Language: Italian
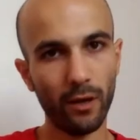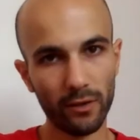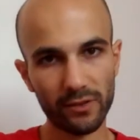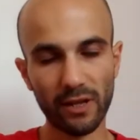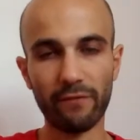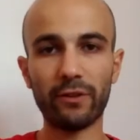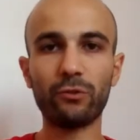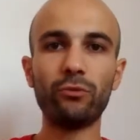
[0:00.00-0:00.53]

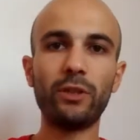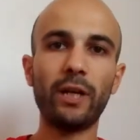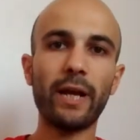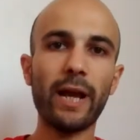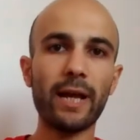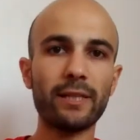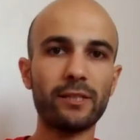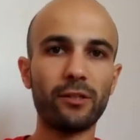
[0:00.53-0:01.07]
Salve a tutti
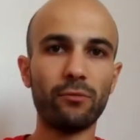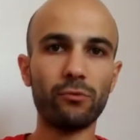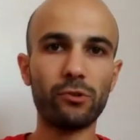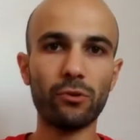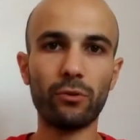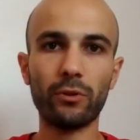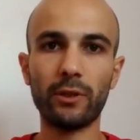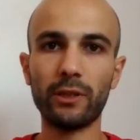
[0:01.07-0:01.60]
ragazzi, un
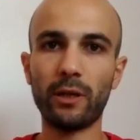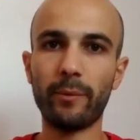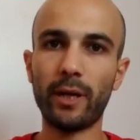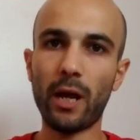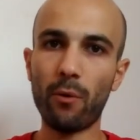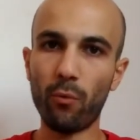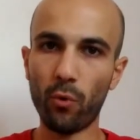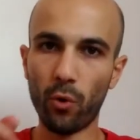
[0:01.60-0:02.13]
saluto da Andrea
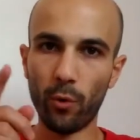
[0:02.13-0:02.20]
Mereu,